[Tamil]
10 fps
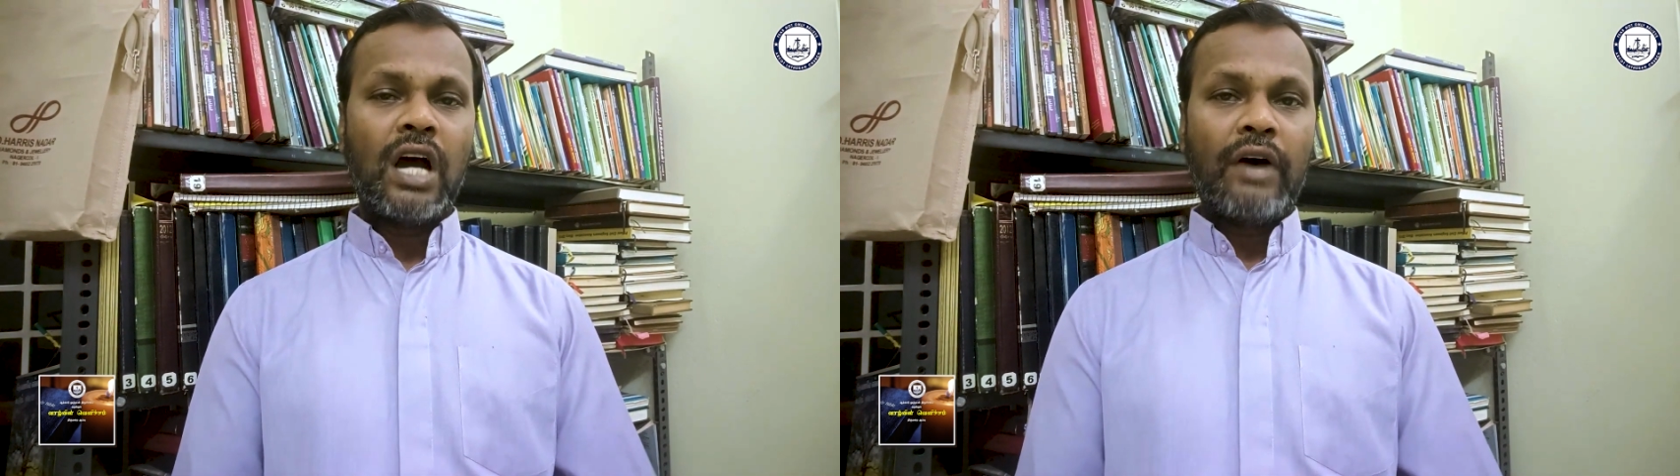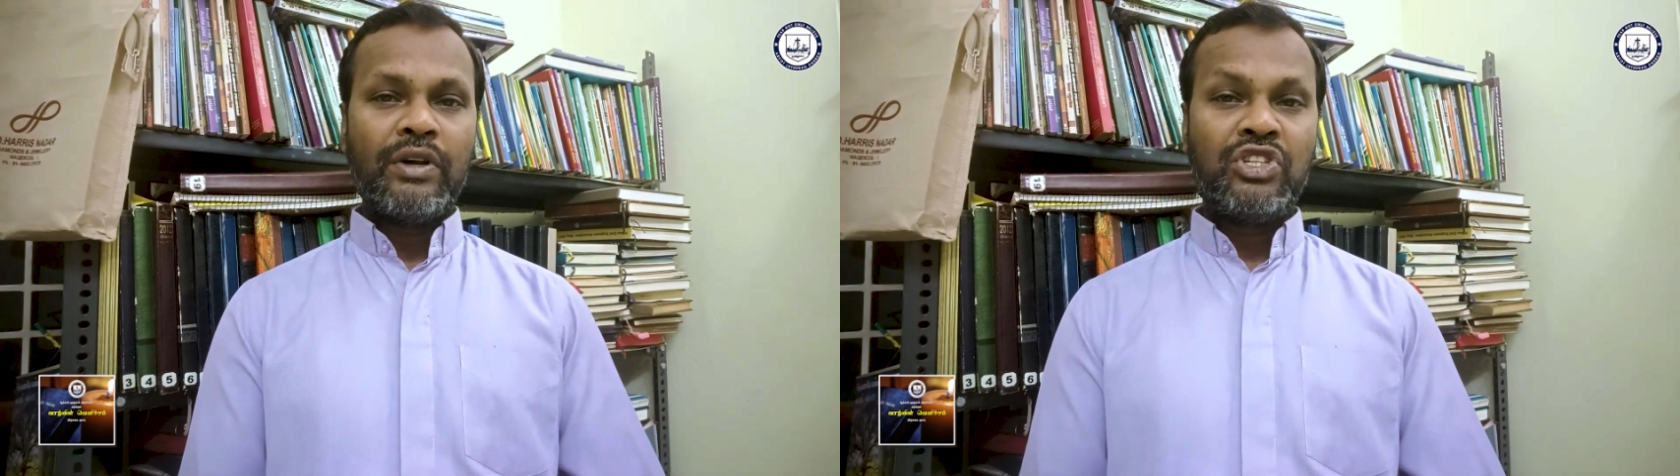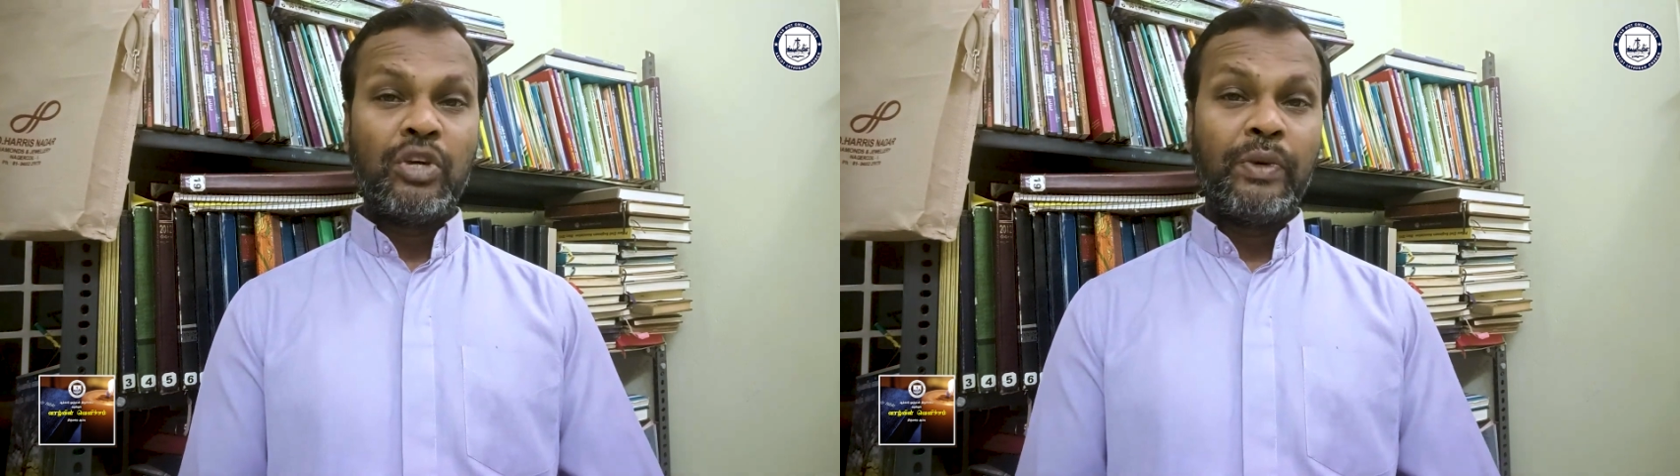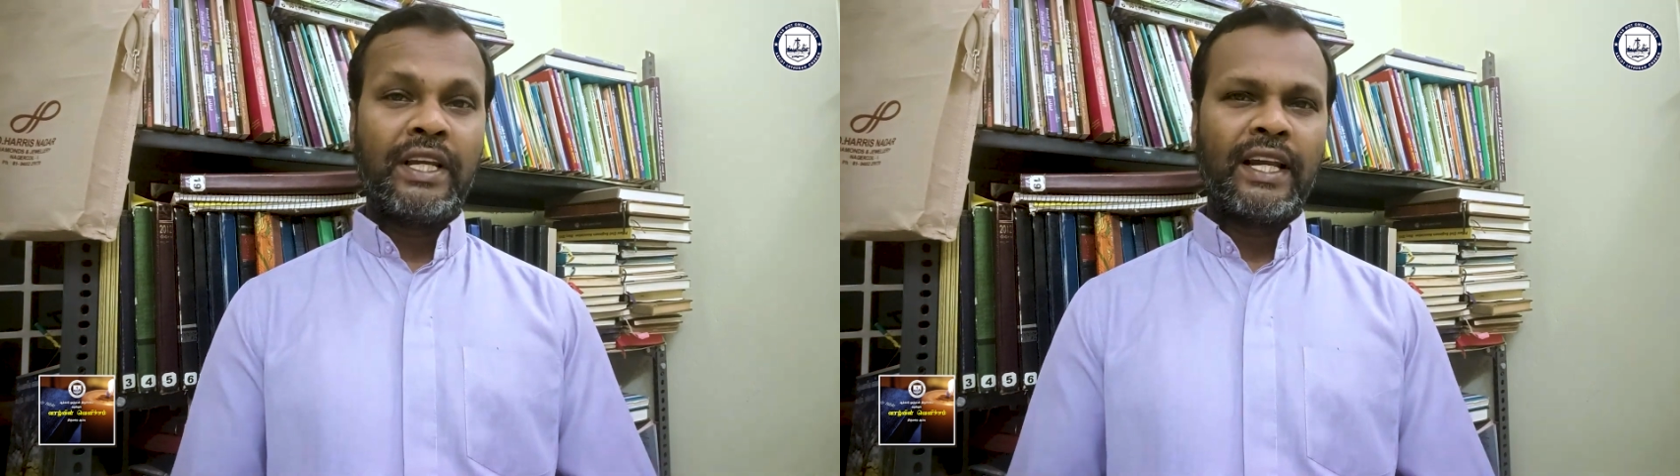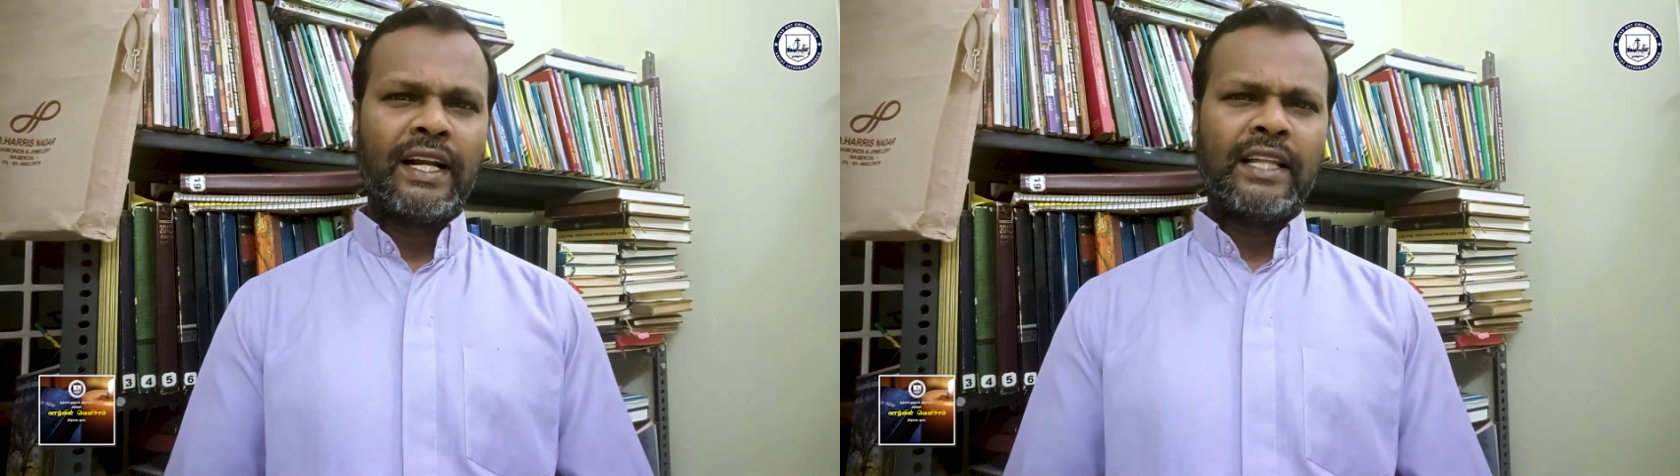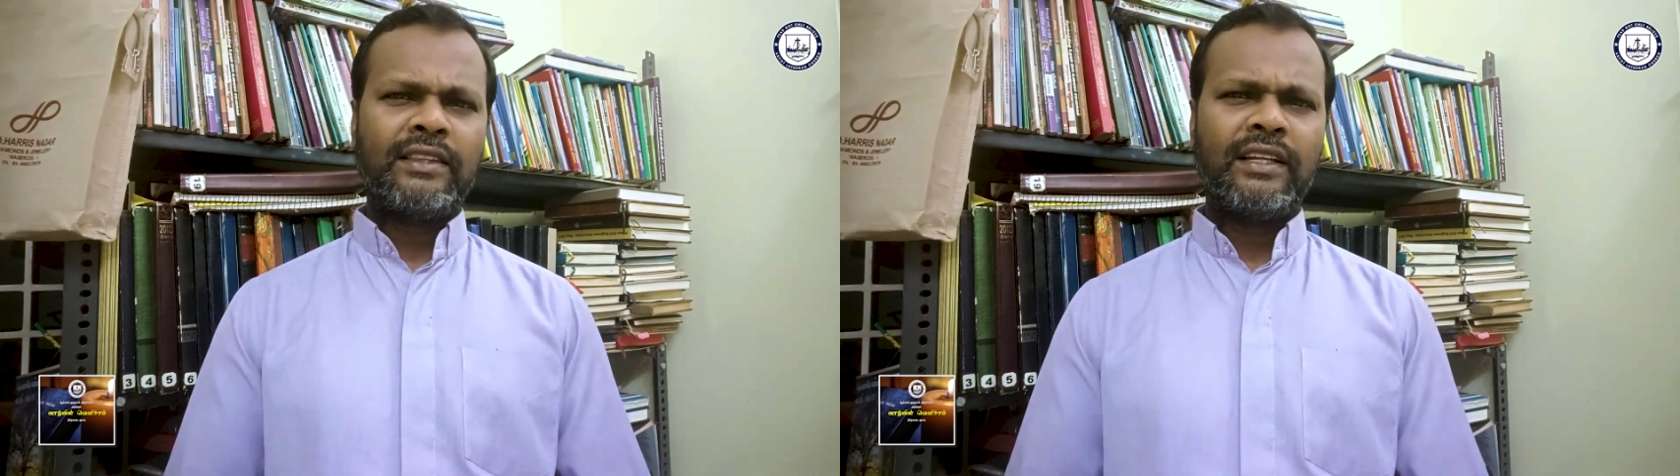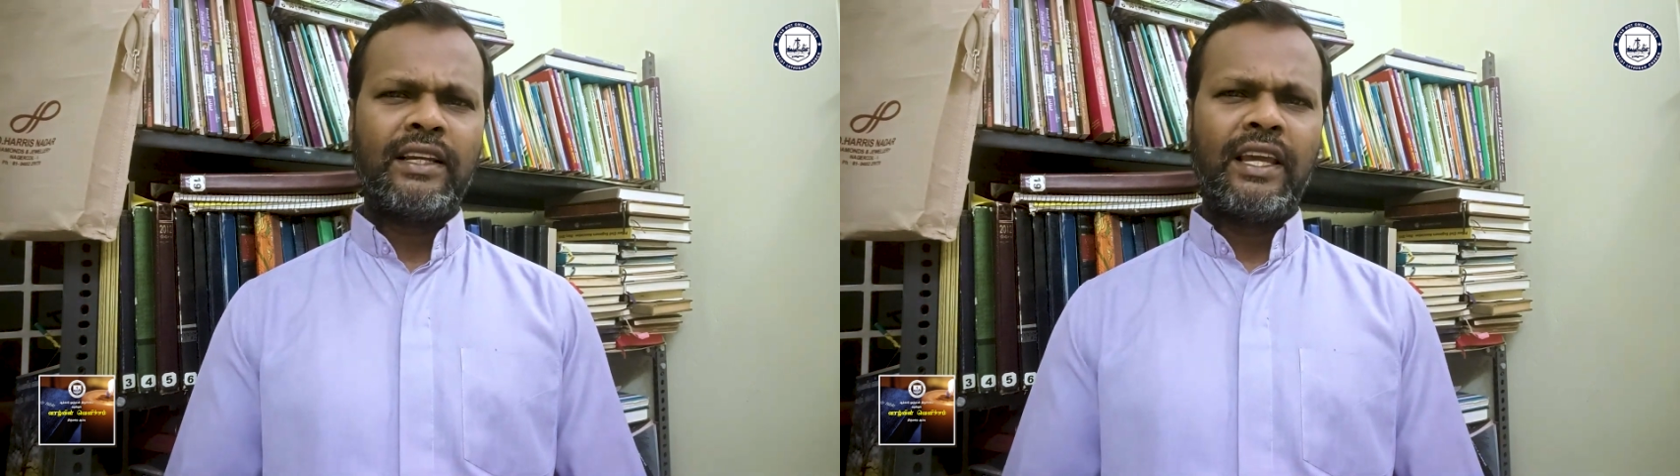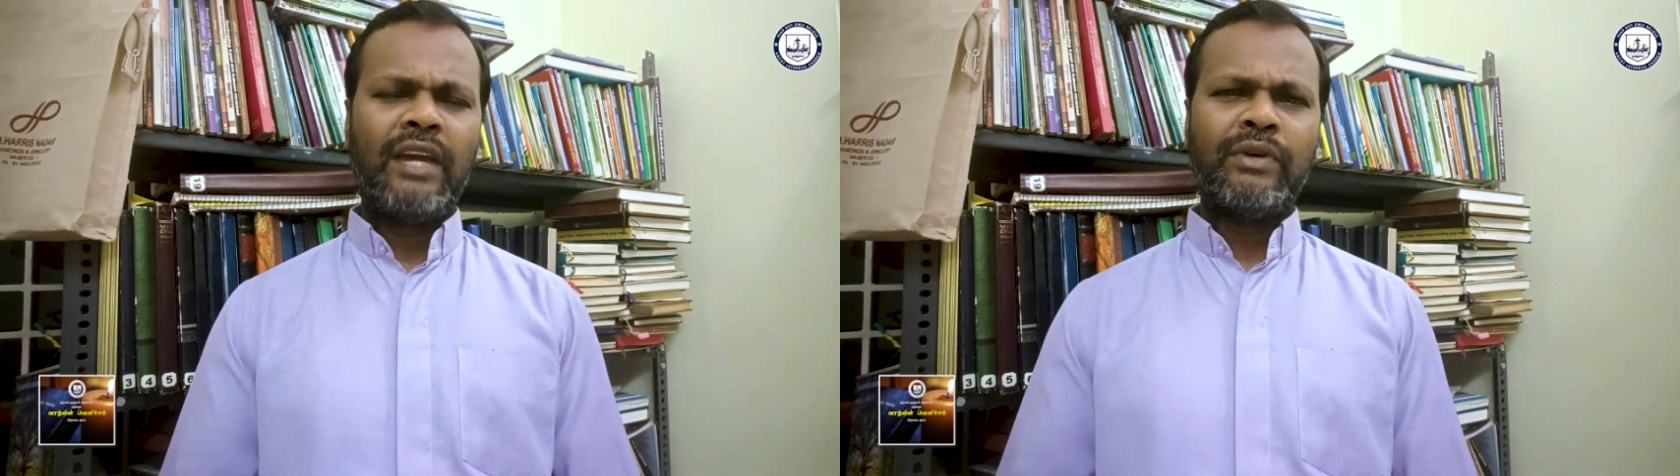அவர் ஜெபிக்கிற இடத்திற்கே